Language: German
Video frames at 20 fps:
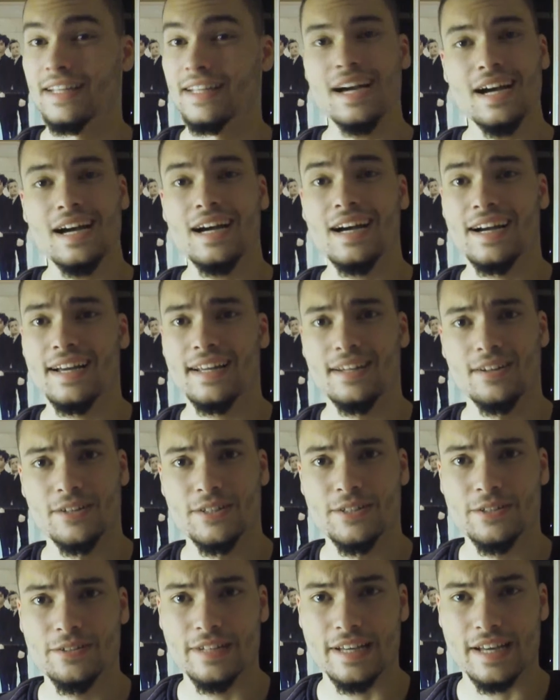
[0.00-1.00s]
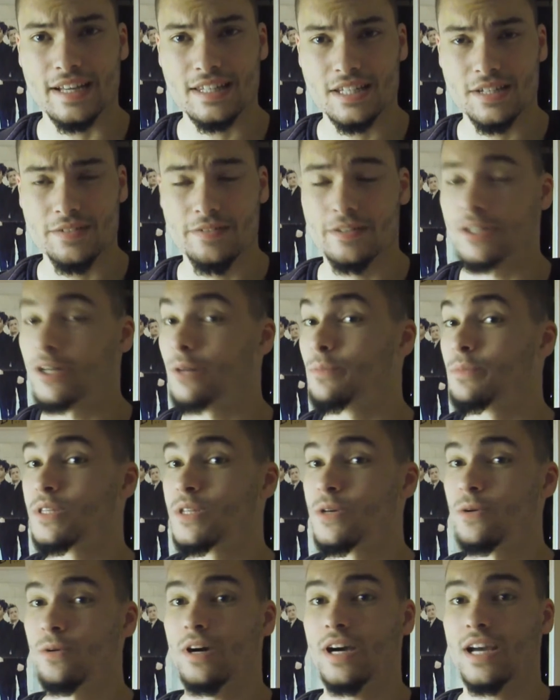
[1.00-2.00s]
Ja, hi Leute und herzlich willkommen
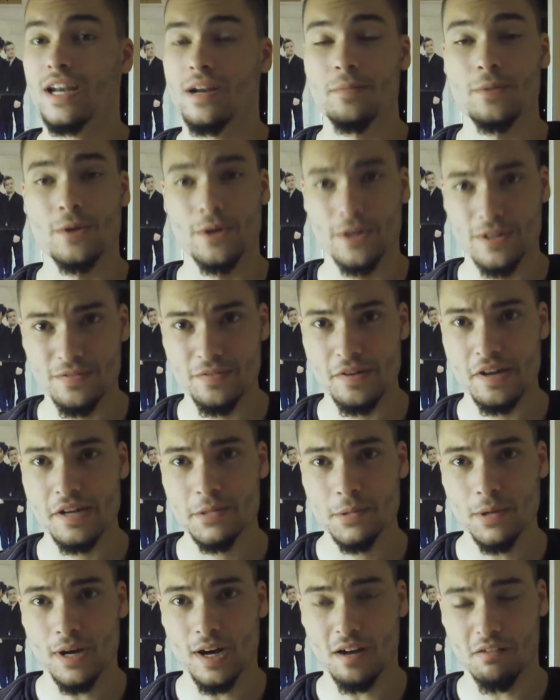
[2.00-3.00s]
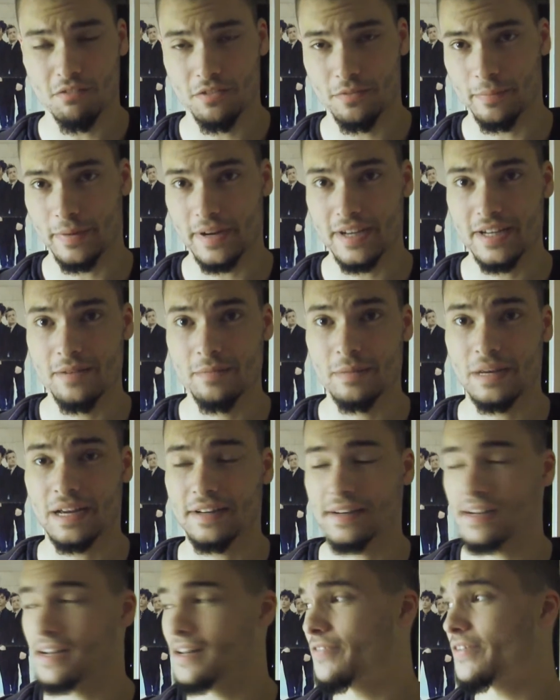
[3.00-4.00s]
zu einem neuen Video auf meinem
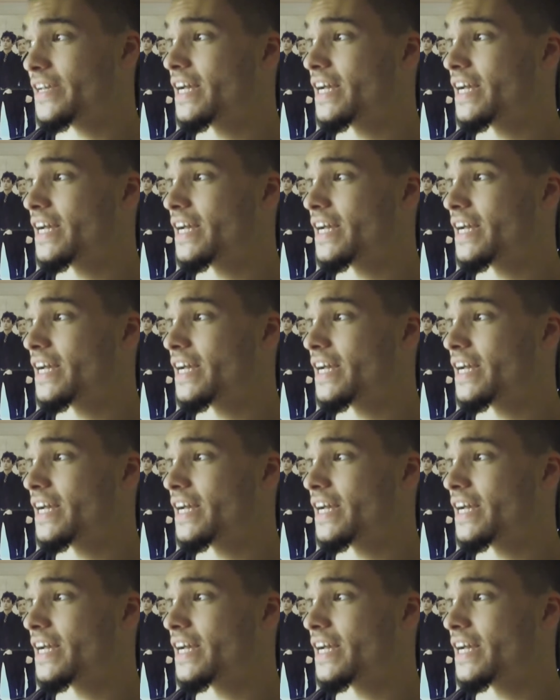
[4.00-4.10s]
Kanal.